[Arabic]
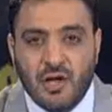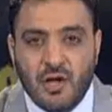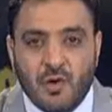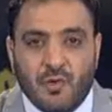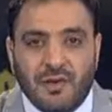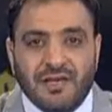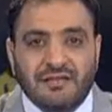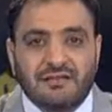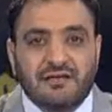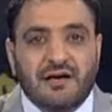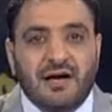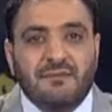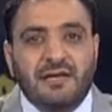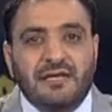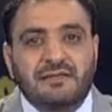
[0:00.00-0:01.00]
والتي
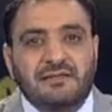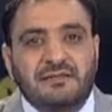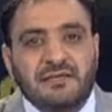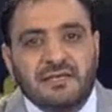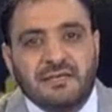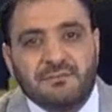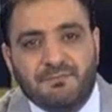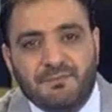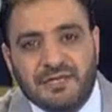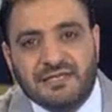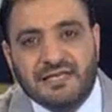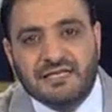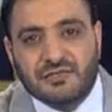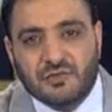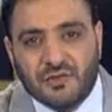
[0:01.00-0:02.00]
قامت
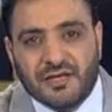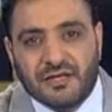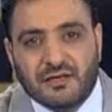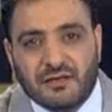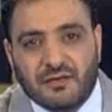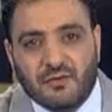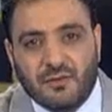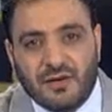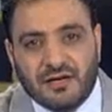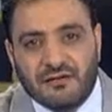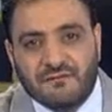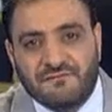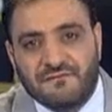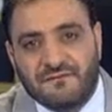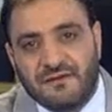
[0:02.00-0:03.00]
بتسويق
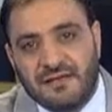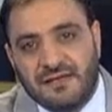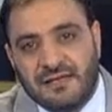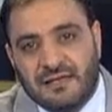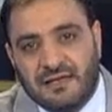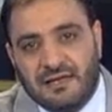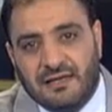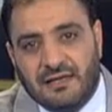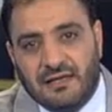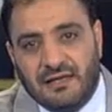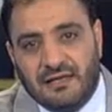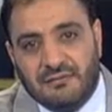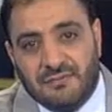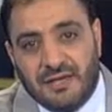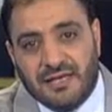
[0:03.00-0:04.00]
وقف
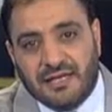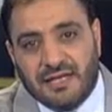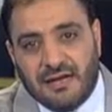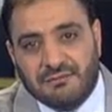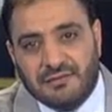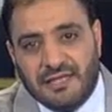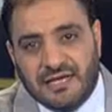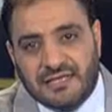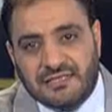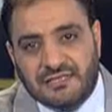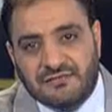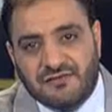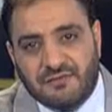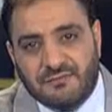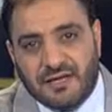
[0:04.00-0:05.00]
آه، الملك عبد
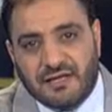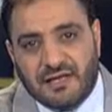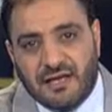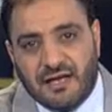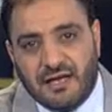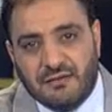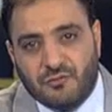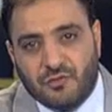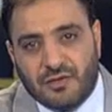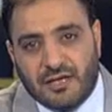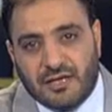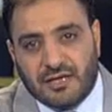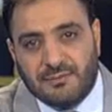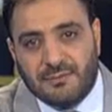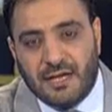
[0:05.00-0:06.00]
العزيز في مكة
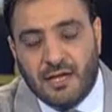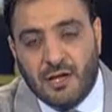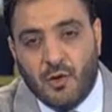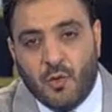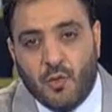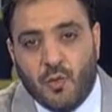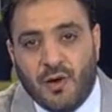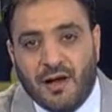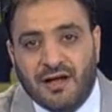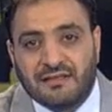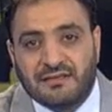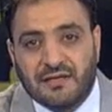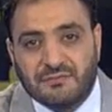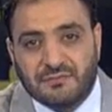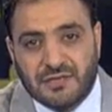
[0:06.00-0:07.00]
المكرمة
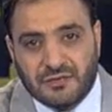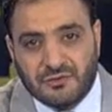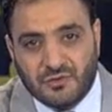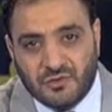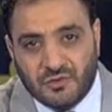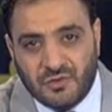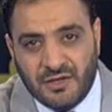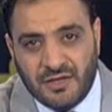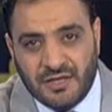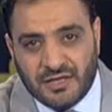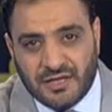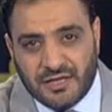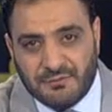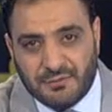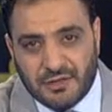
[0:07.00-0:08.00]
وتمتد
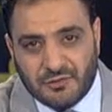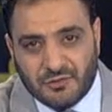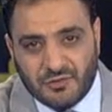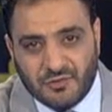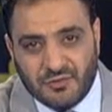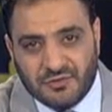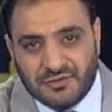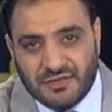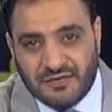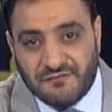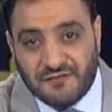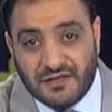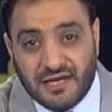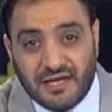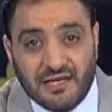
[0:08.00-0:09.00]
خبرة
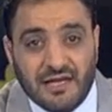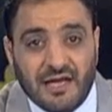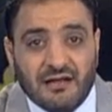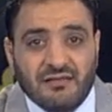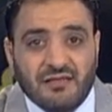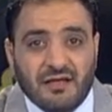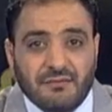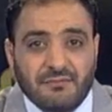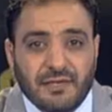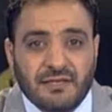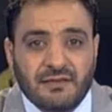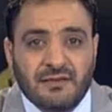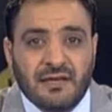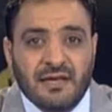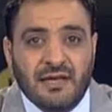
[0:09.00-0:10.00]
ضيفنا لأكثر
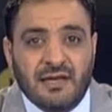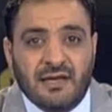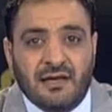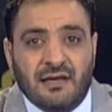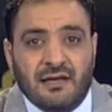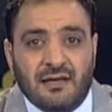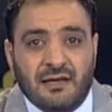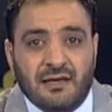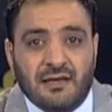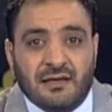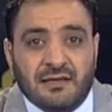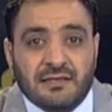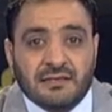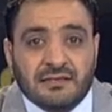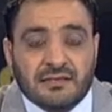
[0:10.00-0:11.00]
من آه،
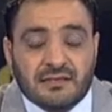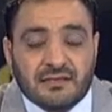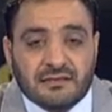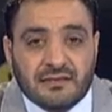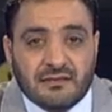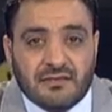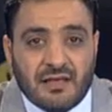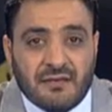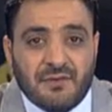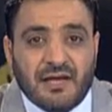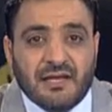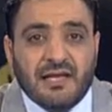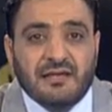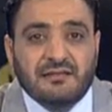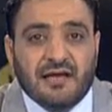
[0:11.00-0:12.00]

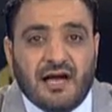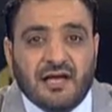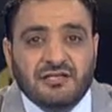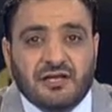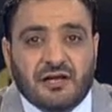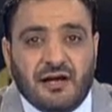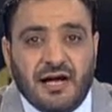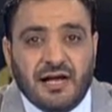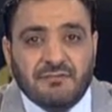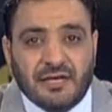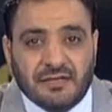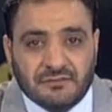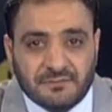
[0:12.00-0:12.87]
ثمانية عشر عاما